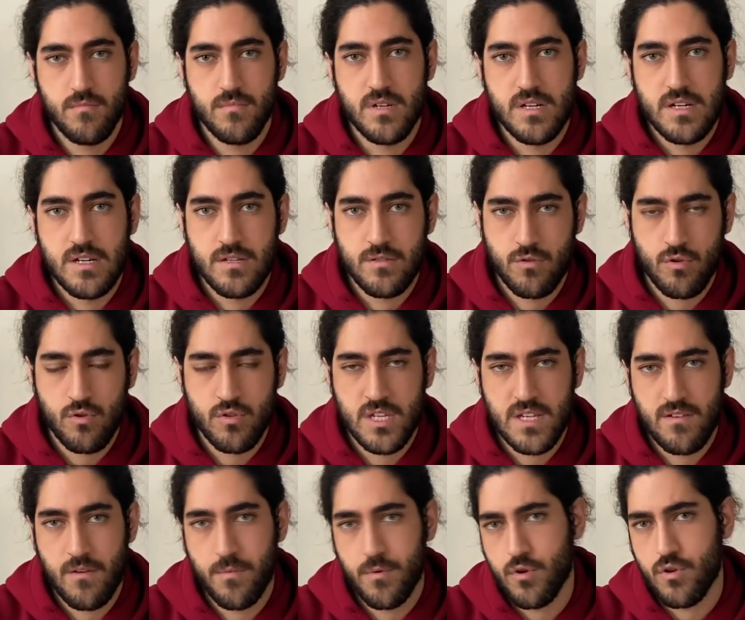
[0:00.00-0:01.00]
Ee,
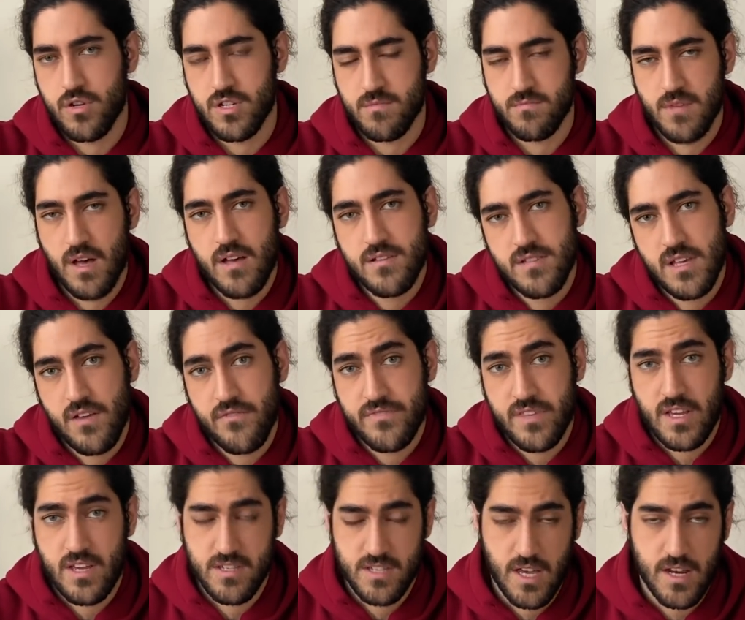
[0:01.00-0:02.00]
Türkçe ve biyolojim daha
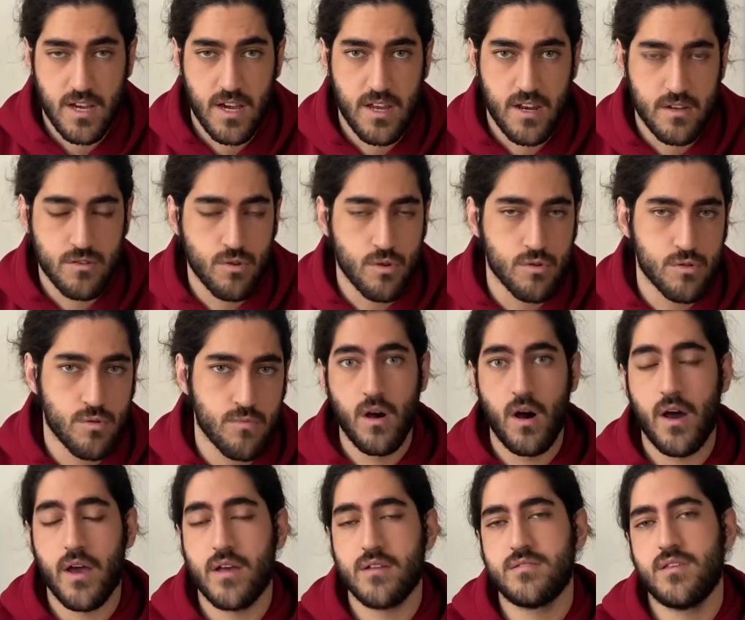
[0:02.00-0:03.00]
zayıftı. ikişer kaynak çözdüm.
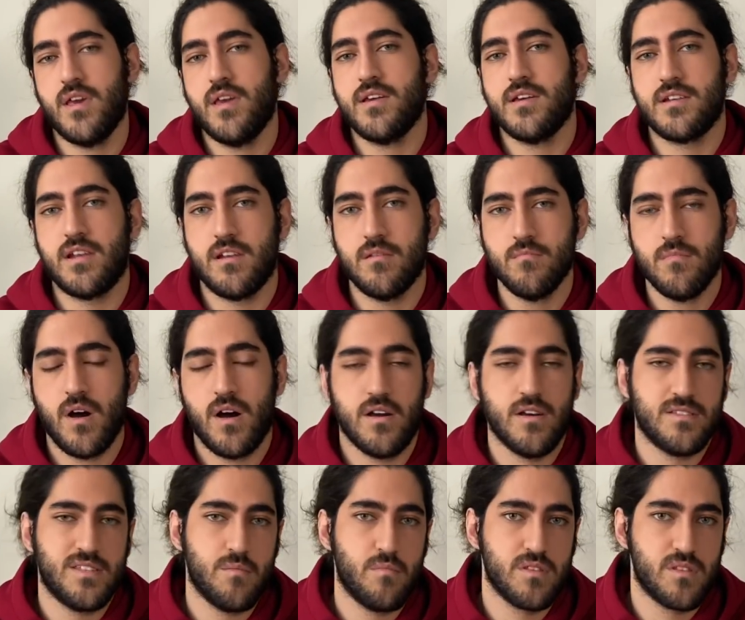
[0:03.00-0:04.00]
AYT'ye gelelim.
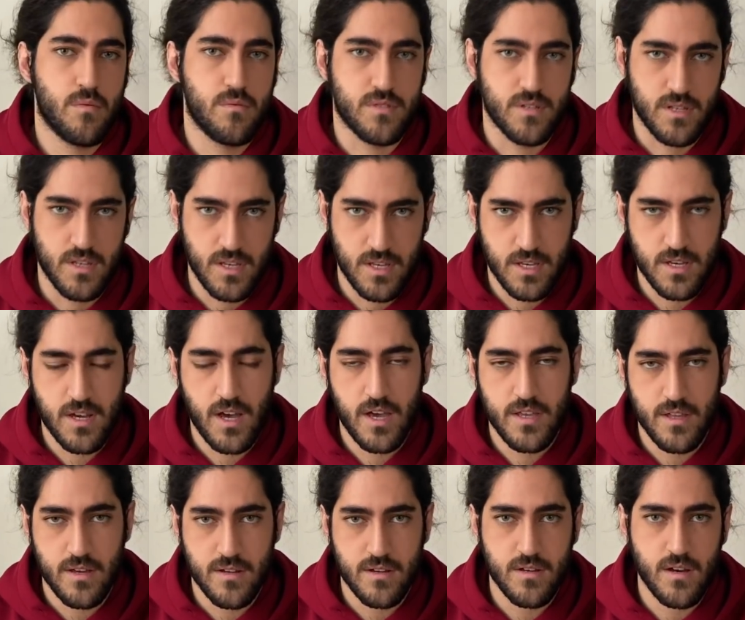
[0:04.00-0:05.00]
AYT matematik iki
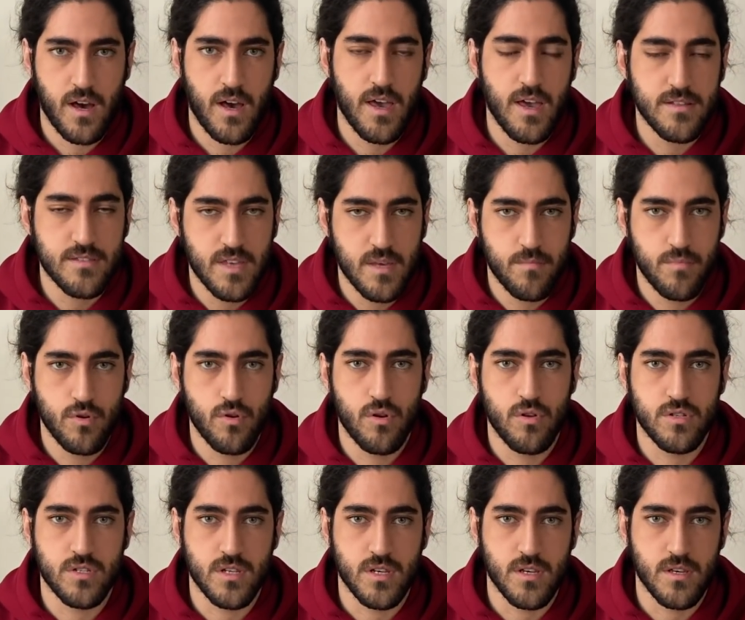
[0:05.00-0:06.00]
kaynak. AYT
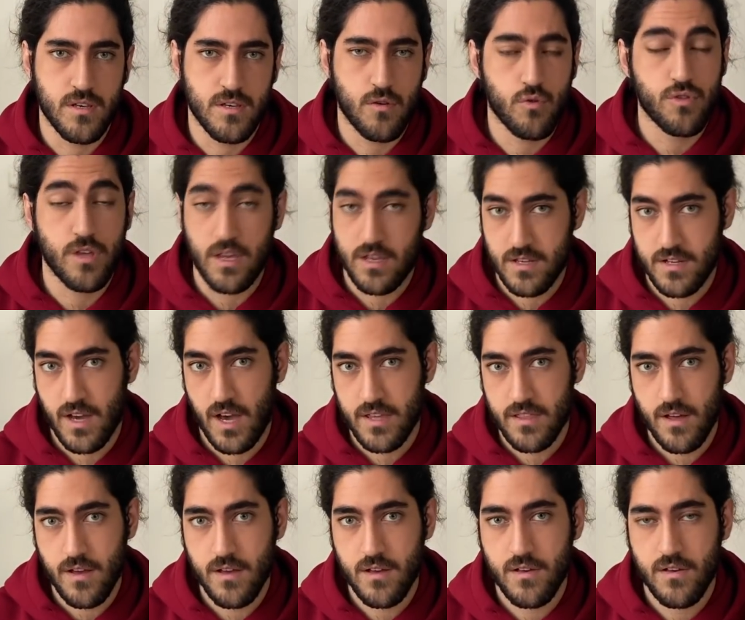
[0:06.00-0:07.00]
biyoloji o da iki
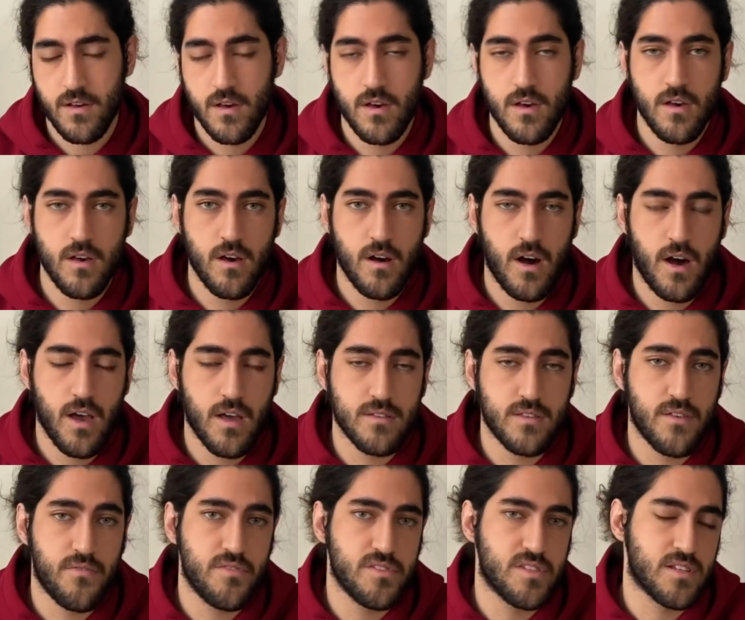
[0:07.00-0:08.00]
kaynak.
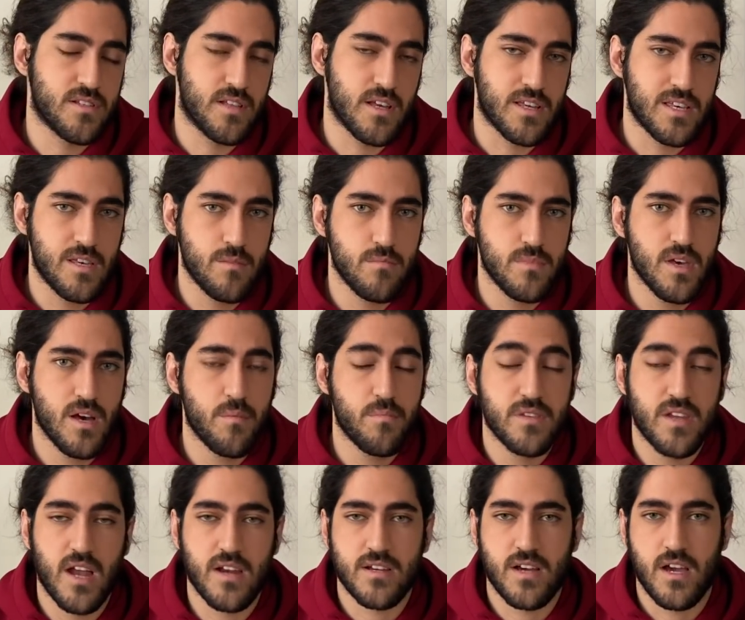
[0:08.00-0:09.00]
AYT fizikle kimya
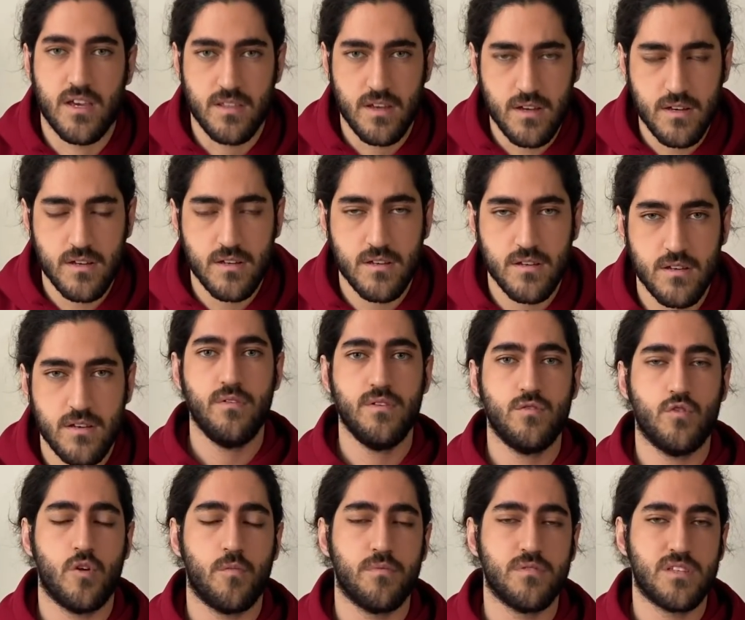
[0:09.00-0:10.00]
birer kaynak.
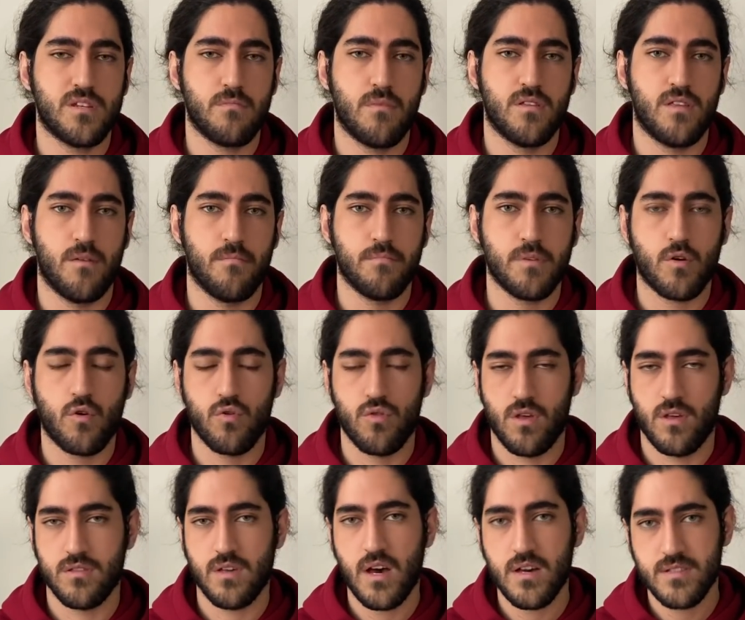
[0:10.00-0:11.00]
Videoyu bitirmeden bir
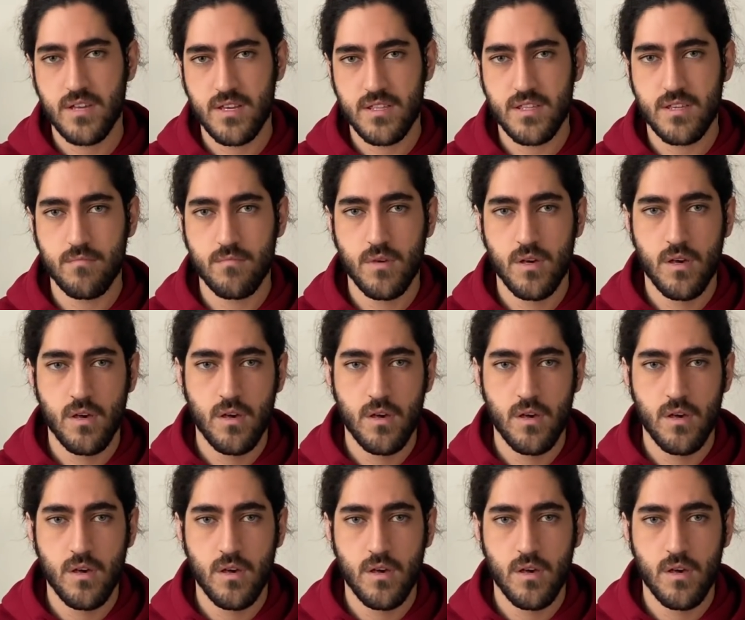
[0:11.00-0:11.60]
konuya daha değineyim.